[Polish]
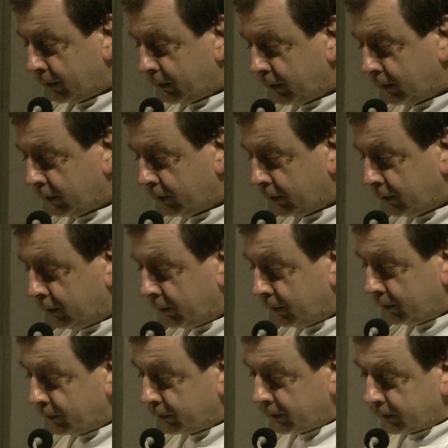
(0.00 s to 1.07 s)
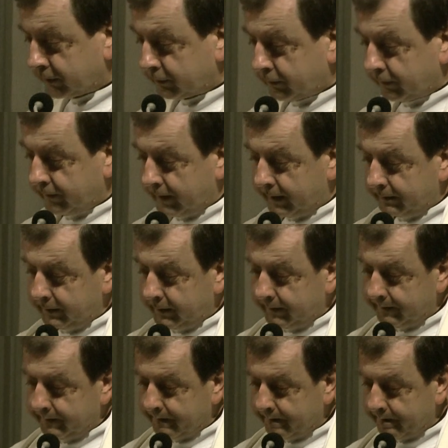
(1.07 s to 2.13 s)
go do domu ze słowami:
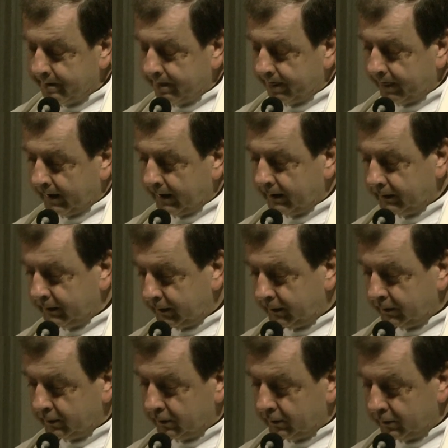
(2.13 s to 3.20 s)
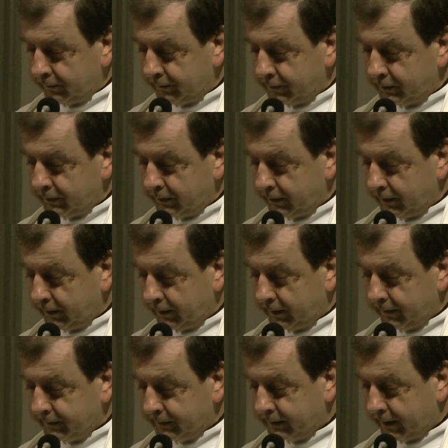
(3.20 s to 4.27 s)
Tylko do wsi
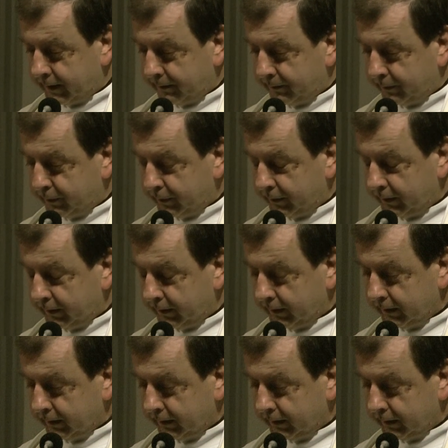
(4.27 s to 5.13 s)
nie wstępuj.